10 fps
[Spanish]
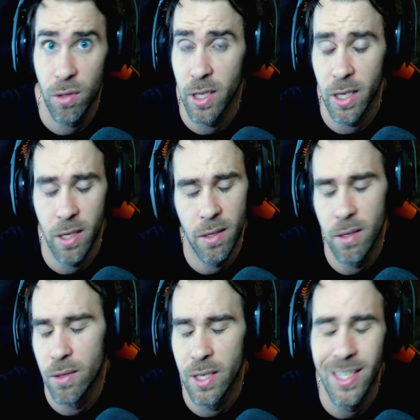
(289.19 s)
De
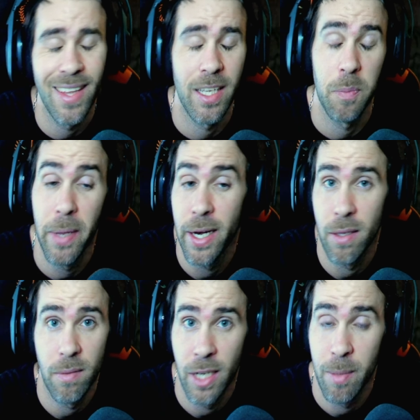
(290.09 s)
lista de espera,
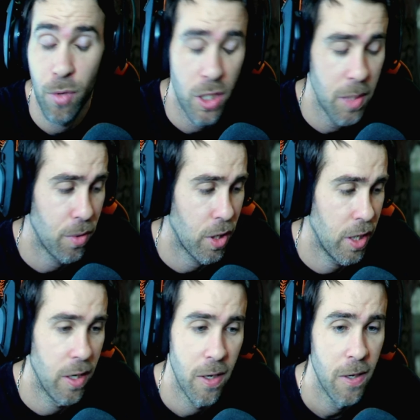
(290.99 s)
digámoslo así,
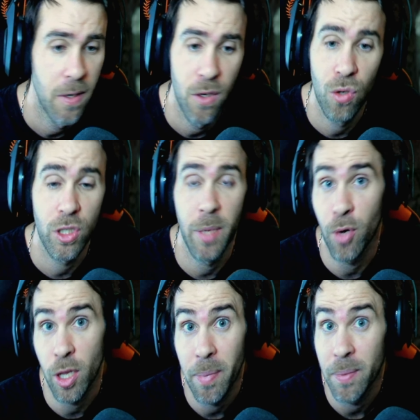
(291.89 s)
porque no sé
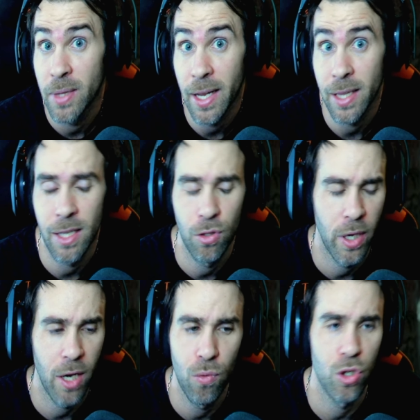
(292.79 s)
por qué tarda tanto.
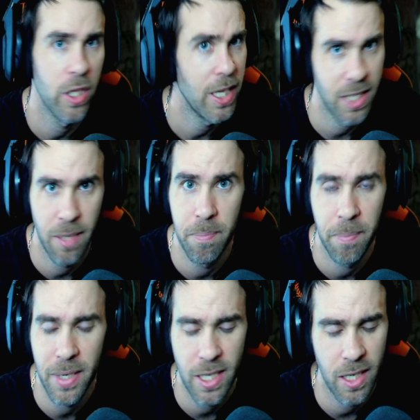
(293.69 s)
Hay algunos días que
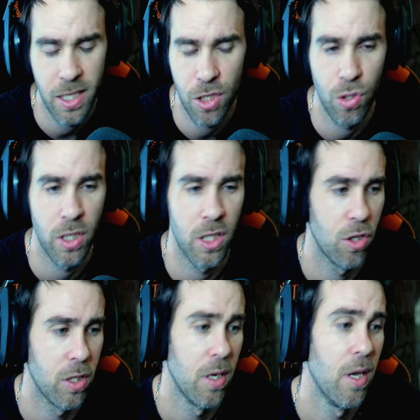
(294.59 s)
pasan esas cosas.
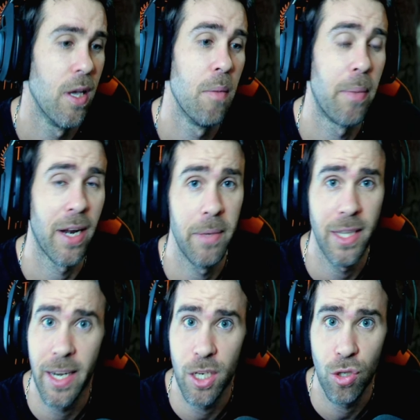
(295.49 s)
Entonces, para
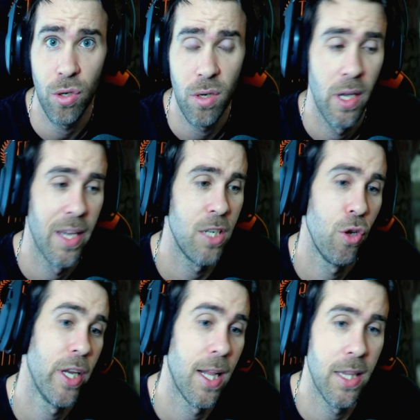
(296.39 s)
evitar eso es no
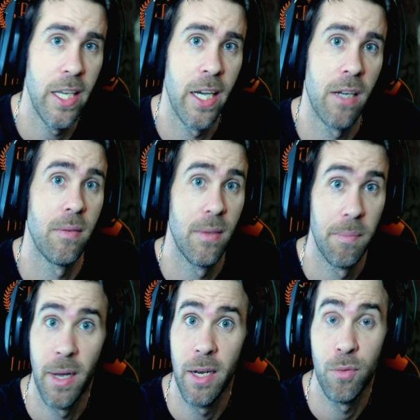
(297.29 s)
ir al día, ¿vale?